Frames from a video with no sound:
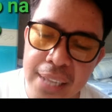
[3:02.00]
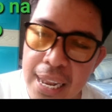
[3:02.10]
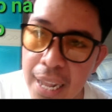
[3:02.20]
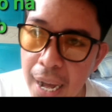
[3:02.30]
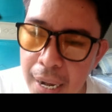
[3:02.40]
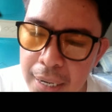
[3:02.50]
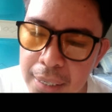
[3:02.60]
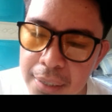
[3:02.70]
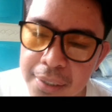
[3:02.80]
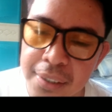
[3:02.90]
na
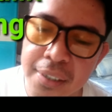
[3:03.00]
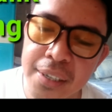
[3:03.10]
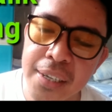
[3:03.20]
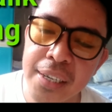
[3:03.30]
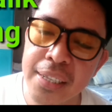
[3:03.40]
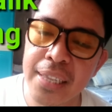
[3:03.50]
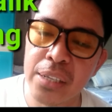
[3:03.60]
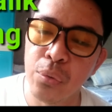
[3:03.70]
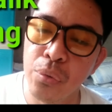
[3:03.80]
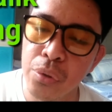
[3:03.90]
lang.
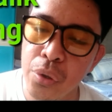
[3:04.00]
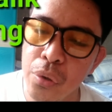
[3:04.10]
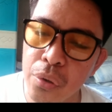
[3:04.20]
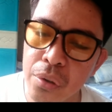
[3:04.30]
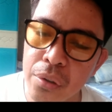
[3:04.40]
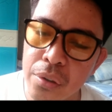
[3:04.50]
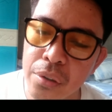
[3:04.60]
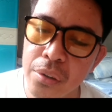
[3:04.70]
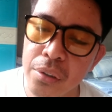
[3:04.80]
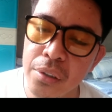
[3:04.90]
Nasuntok
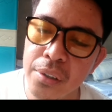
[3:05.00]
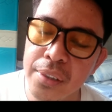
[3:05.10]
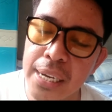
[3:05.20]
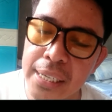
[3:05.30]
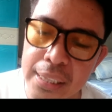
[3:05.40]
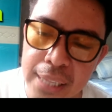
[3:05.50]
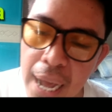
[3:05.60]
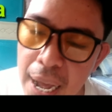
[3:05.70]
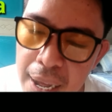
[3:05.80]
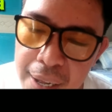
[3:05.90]
na
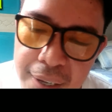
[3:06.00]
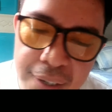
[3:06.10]
kita.